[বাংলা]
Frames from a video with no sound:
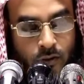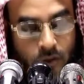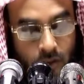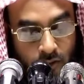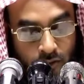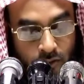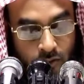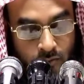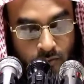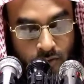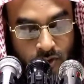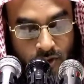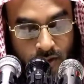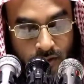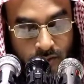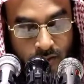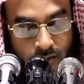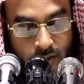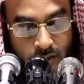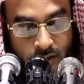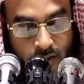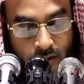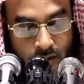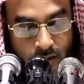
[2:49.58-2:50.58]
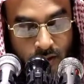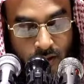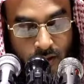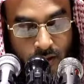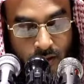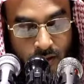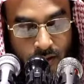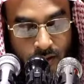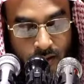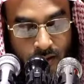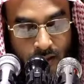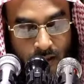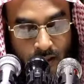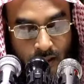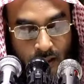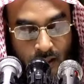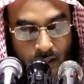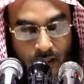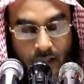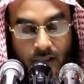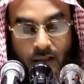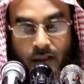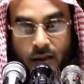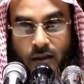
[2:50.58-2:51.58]
দ্বিতীয় বিষয় হচ্ছে যে
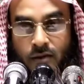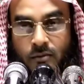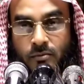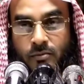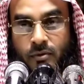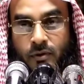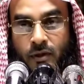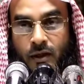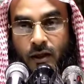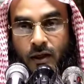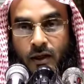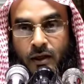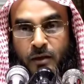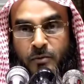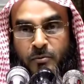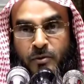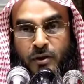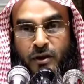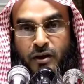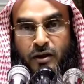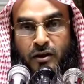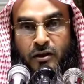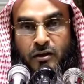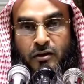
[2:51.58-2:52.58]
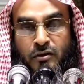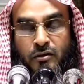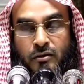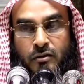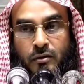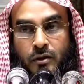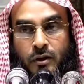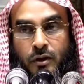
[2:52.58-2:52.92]
আল্লাহ রবুল আলমিন